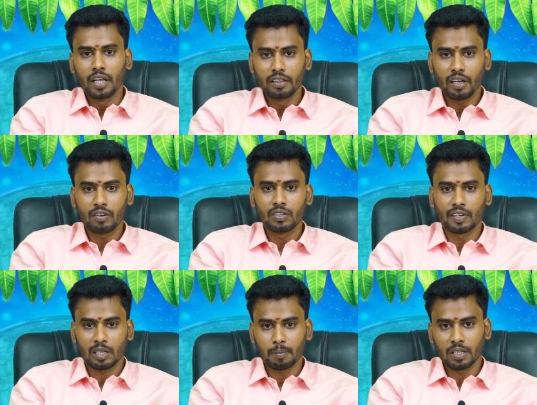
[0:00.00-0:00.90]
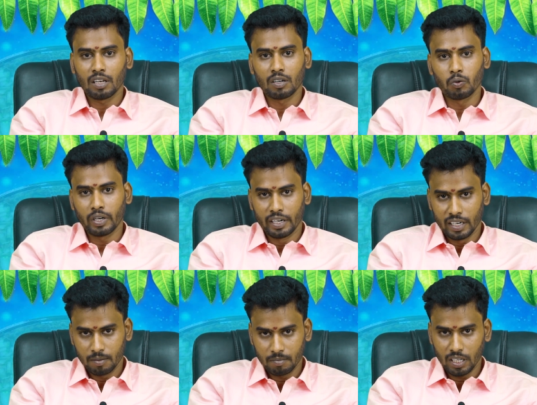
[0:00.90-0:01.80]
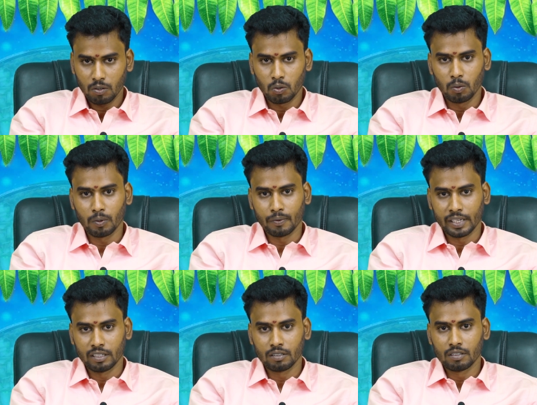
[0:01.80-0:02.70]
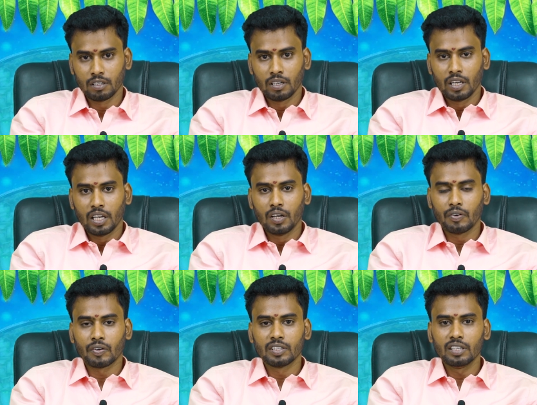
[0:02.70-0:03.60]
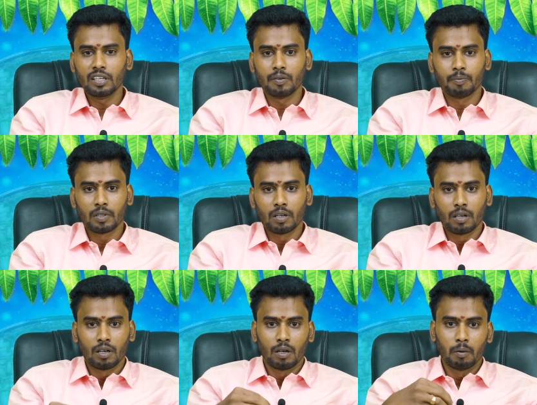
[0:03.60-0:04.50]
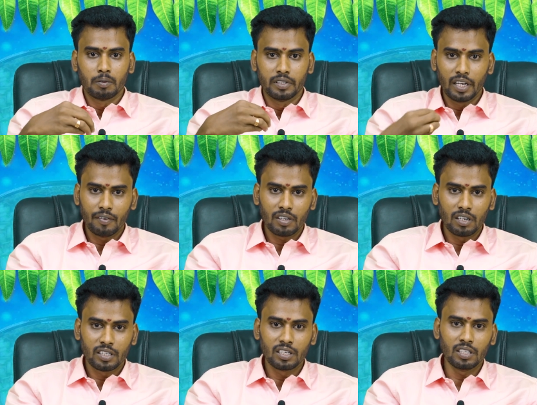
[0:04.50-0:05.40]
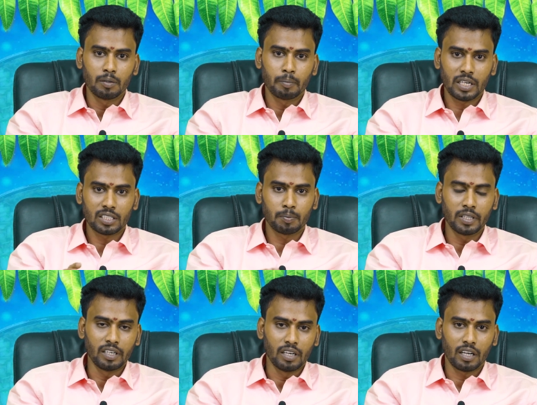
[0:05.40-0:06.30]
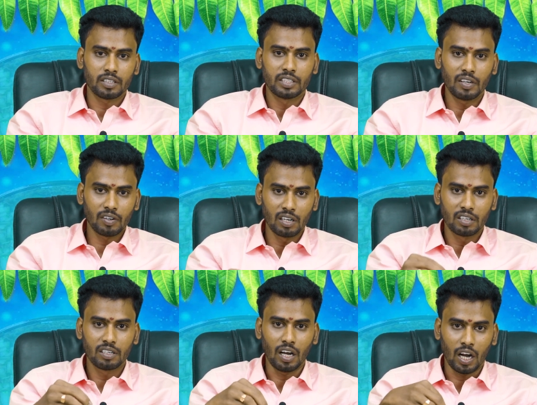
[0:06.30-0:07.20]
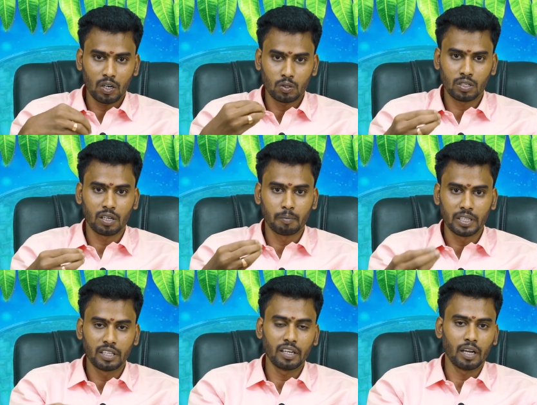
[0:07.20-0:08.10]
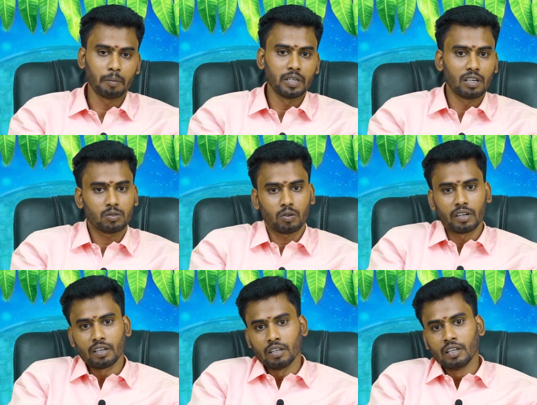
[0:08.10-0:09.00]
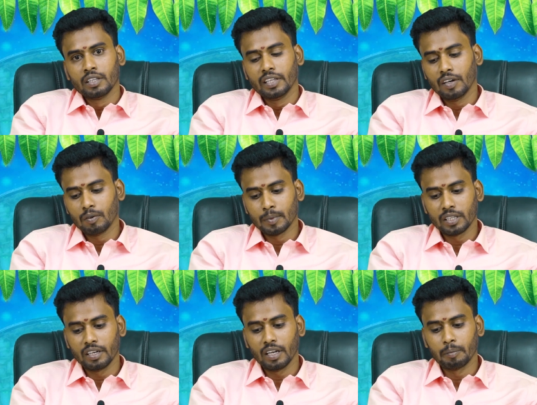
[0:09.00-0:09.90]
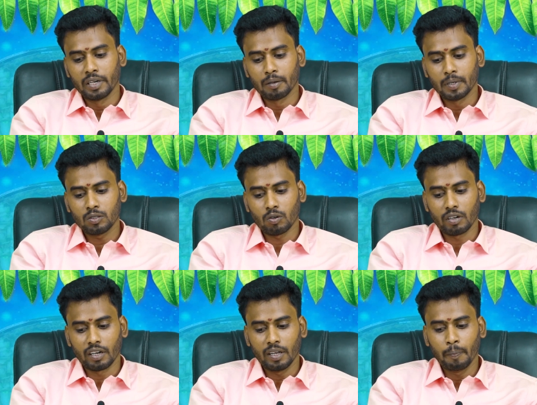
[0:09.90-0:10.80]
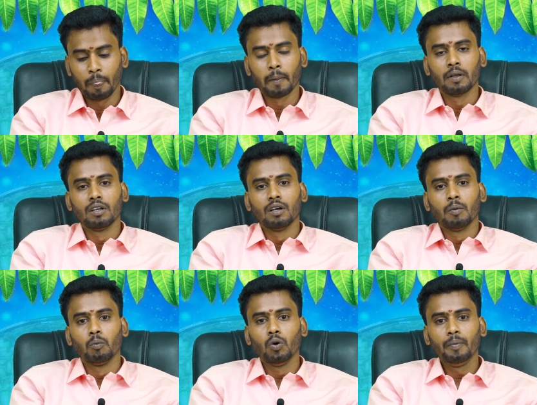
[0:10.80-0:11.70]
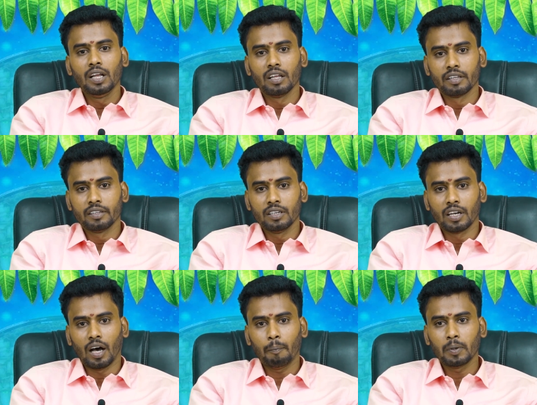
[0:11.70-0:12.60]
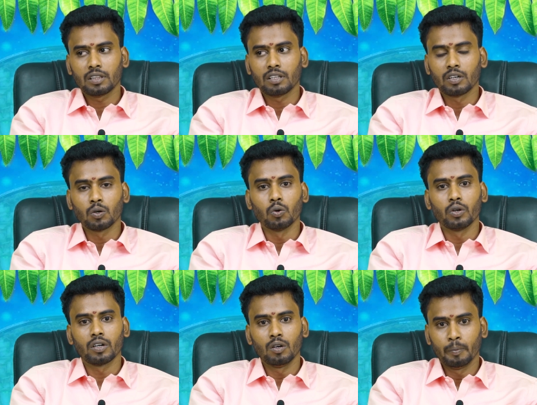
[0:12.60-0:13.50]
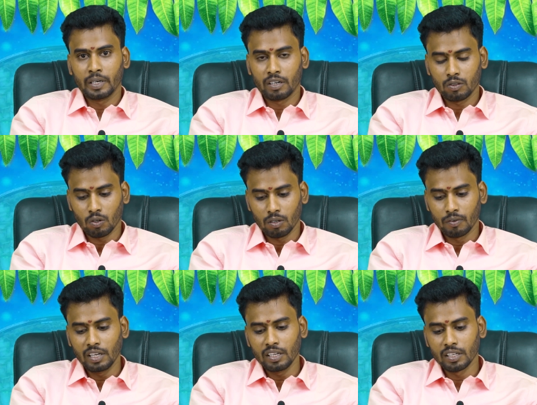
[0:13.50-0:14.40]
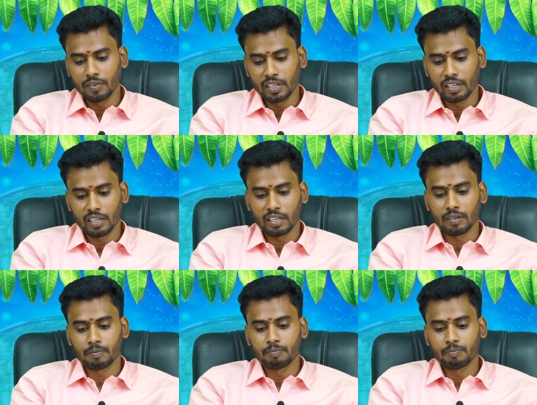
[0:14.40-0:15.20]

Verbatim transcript: ஐந்தாவது வட்டப்பாதையில் இருக்கக்கூடிய கிரகம்தான் குரு பகவான் இவர் வந்து தேவர்களுக்கு பிரகஸ்பதி அதாவது தேவர்களுக்கு ஆலோசகர் மந்திரி அப்படின்லாம் சொல்கிறாங்க தேவ மந்திரி அப்படின்ற மாதிரி சொல்கிறாங்க பூமியிலிருந்து நாற்பத்தெட்டு கோடி கிலோமீட்டர் தொலைவில் இவர் இருக்கார்